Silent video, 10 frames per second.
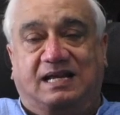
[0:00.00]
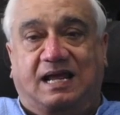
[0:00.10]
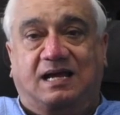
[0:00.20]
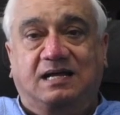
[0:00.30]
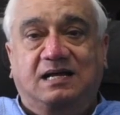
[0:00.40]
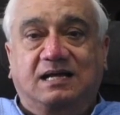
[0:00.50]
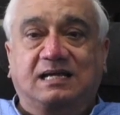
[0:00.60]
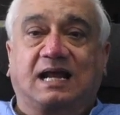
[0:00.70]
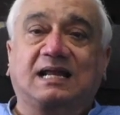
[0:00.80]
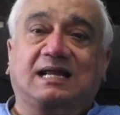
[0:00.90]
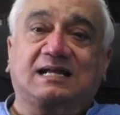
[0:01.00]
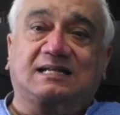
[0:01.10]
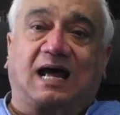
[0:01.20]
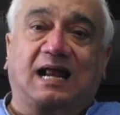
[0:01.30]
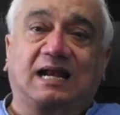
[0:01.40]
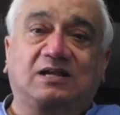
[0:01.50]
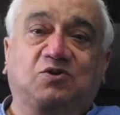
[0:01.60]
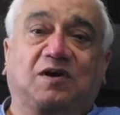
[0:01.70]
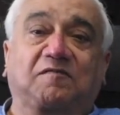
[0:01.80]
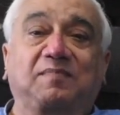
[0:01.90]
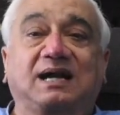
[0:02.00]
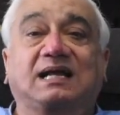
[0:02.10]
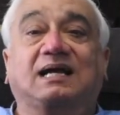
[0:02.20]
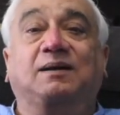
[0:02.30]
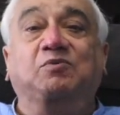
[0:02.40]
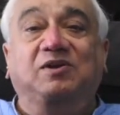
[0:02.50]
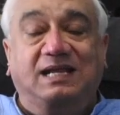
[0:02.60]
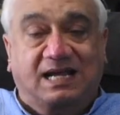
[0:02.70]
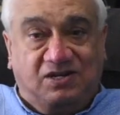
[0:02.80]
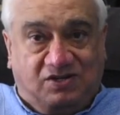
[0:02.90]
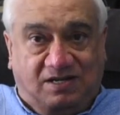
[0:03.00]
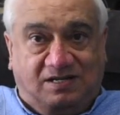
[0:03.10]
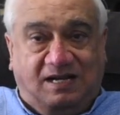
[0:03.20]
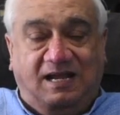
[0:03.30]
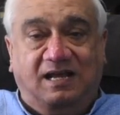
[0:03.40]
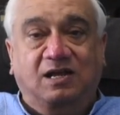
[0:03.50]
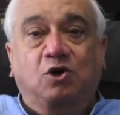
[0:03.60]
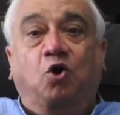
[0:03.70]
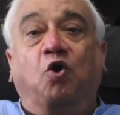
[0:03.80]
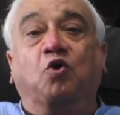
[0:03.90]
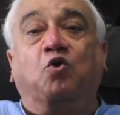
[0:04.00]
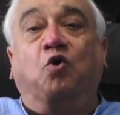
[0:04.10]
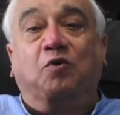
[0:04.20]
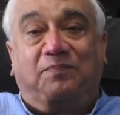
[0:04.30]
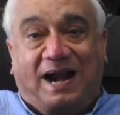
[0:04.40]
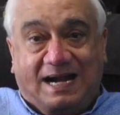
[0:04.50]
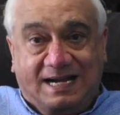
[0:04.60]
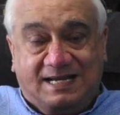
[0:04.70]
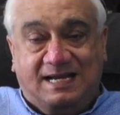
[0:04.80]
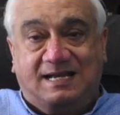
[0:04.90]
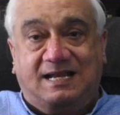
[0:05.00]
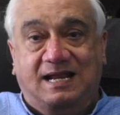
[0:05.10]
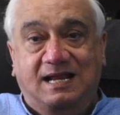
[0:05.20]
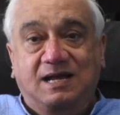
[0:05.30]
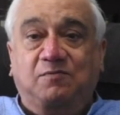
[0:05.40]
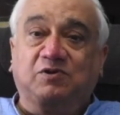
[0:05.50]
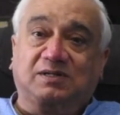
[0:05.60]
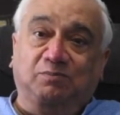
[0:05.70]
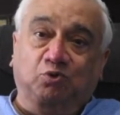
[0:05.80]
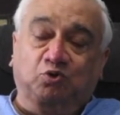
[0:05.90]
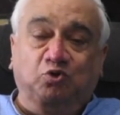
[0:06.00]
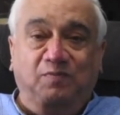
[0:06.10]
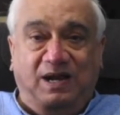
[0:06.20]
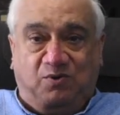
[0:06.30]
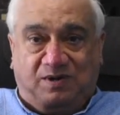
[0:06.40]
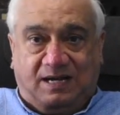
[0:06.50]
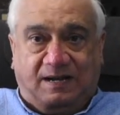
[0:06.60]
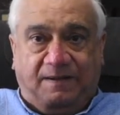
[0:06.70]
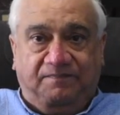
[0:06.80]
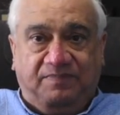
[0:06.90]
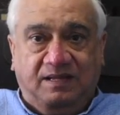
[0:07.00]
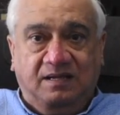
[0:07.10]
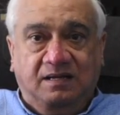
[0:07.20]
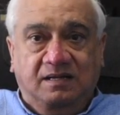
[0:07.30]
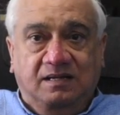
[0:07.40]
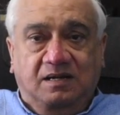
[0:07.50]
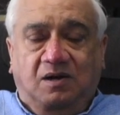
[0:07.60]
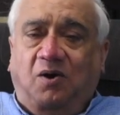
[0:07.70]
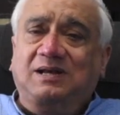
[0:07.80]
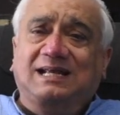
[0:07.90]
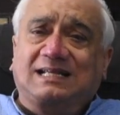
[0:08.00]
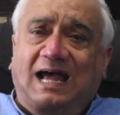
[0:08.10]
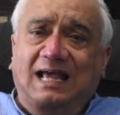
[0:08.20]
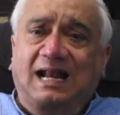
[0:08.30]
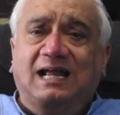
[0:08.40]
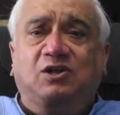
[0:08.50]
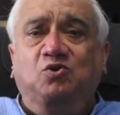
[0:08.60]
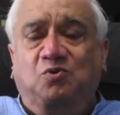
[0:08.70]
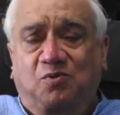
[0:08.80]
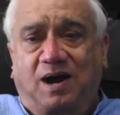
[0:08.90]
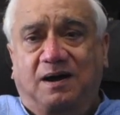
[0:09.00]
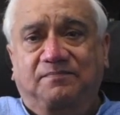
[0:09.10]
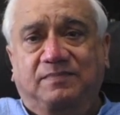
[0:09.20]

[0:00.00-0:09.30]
दिया यानी कि सारे जो गवर्नमेंट के कम्युनिकेशन थे और कोर्ट प्रैक्टिस थे वो सब उर्दू में होते थे और ये जाहिर है क्यों हुआ